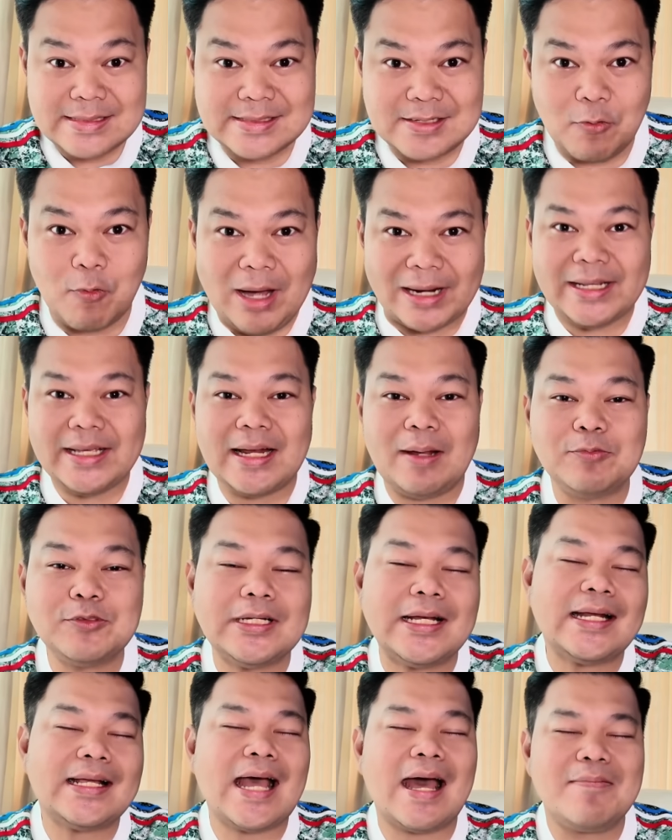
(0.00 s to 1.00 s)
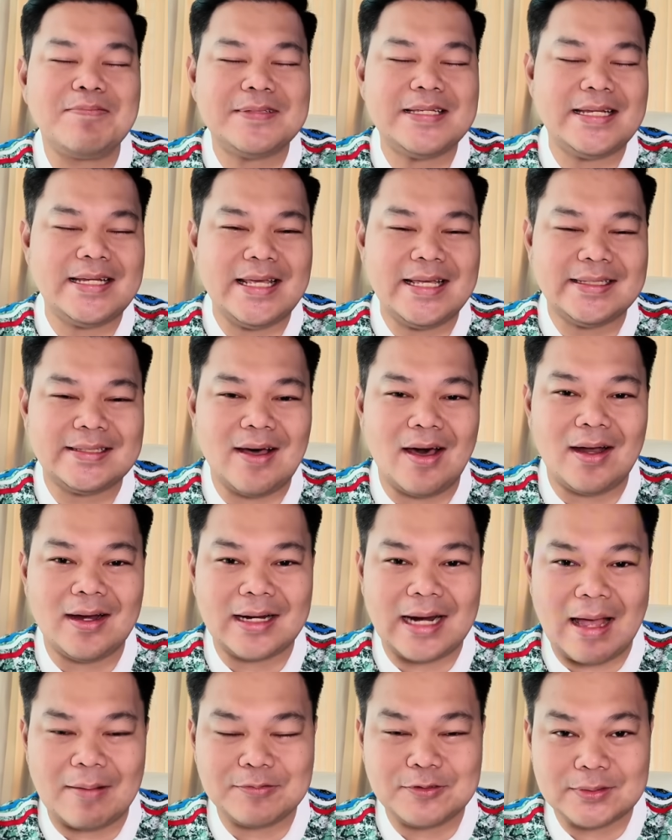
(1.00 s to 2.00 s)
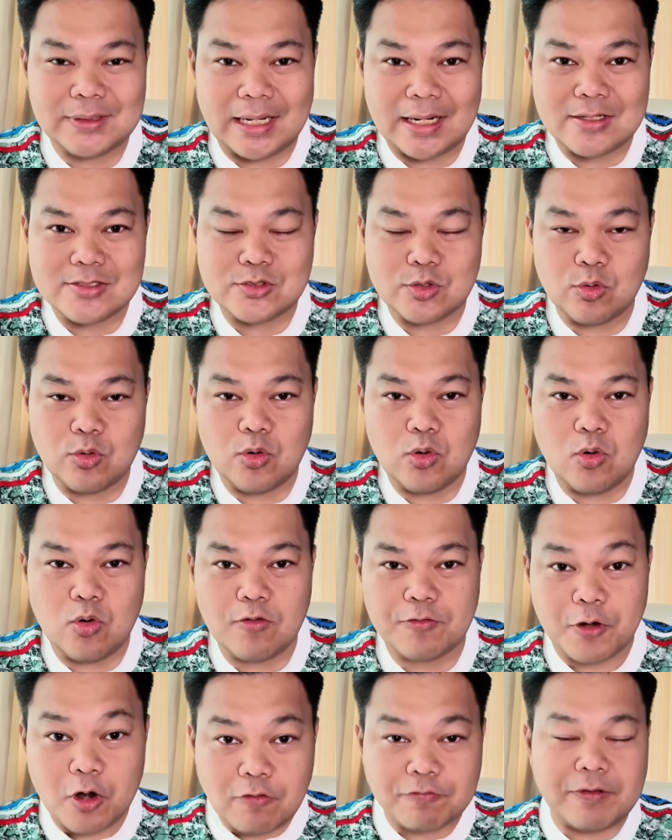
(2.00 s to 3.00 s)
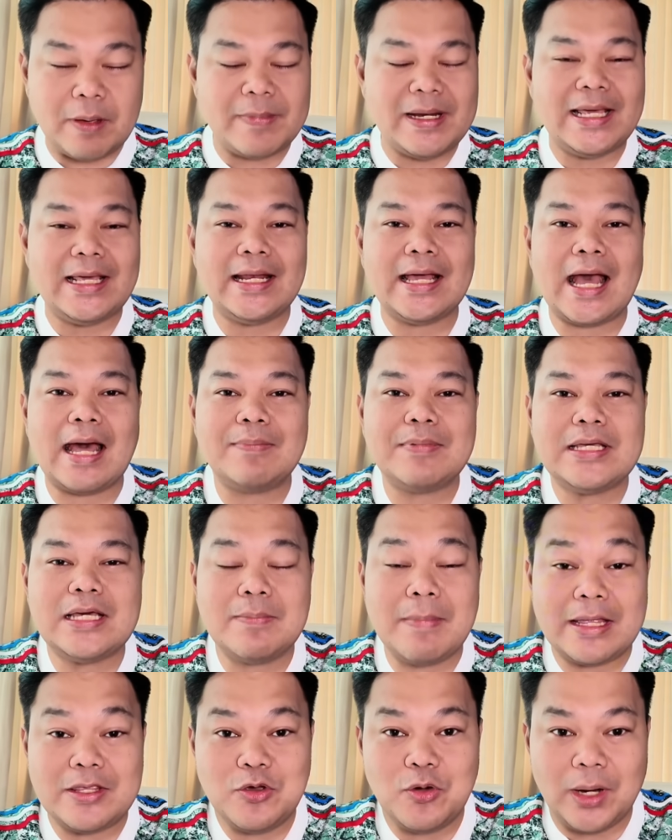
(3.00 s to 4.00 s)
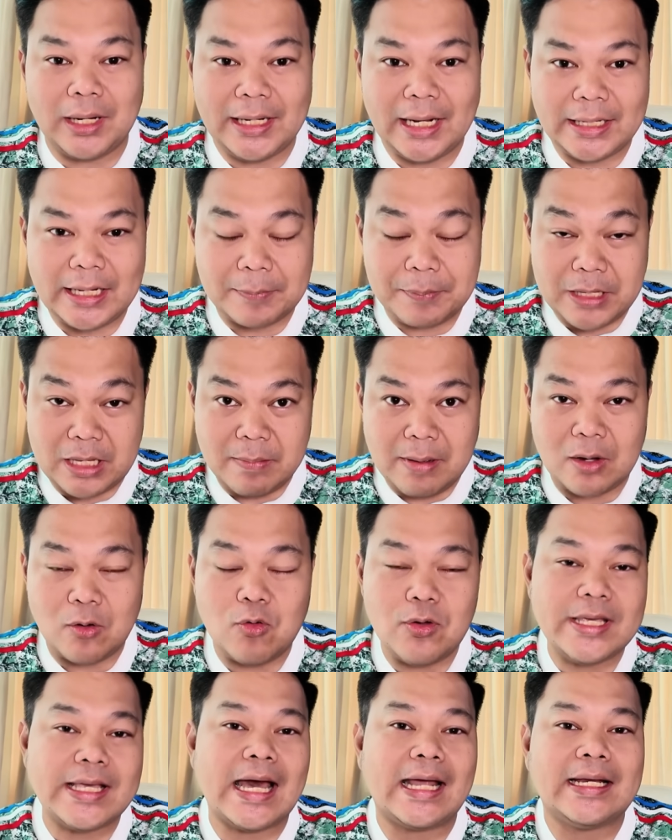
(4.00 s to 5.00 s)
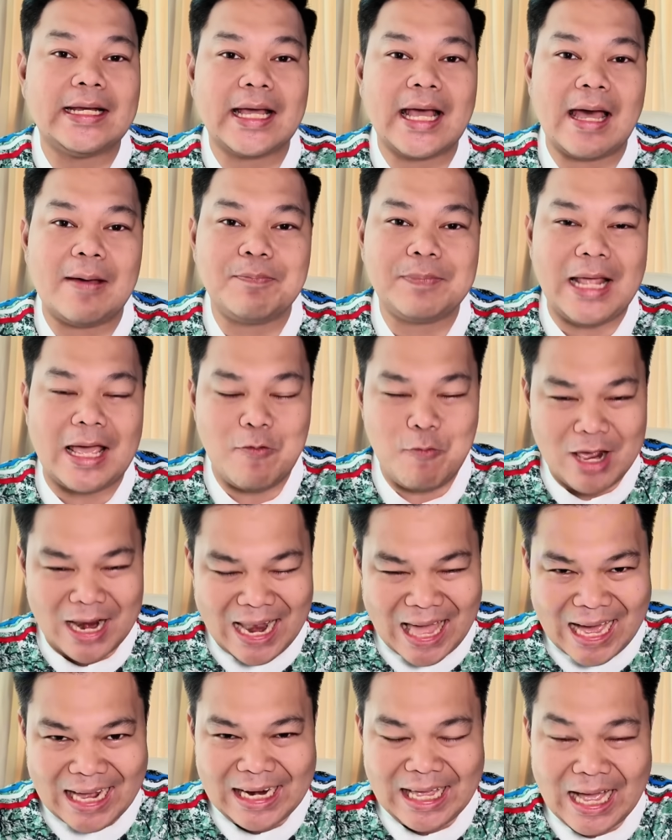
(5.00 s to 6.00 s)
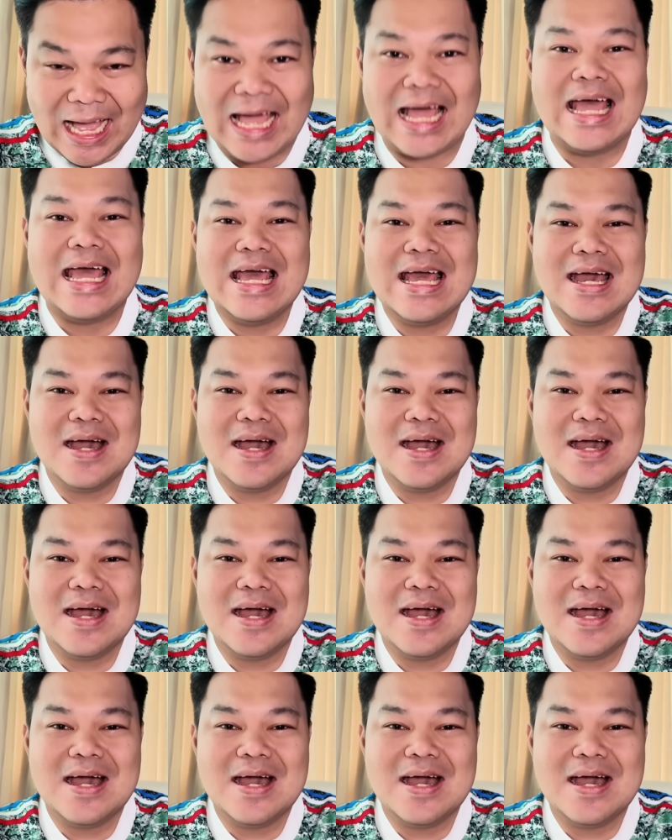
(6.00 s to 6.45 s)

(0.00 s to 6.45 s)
สวัสดีครับทุกท่านครับยินดีต้อนรับทุกท่านเข้าสู่ Fluke Family นะครับนี่คือแมนยูคอนเนอร์เด็กผีมาคุยกันนะครับได้เวลาแล้วฮะ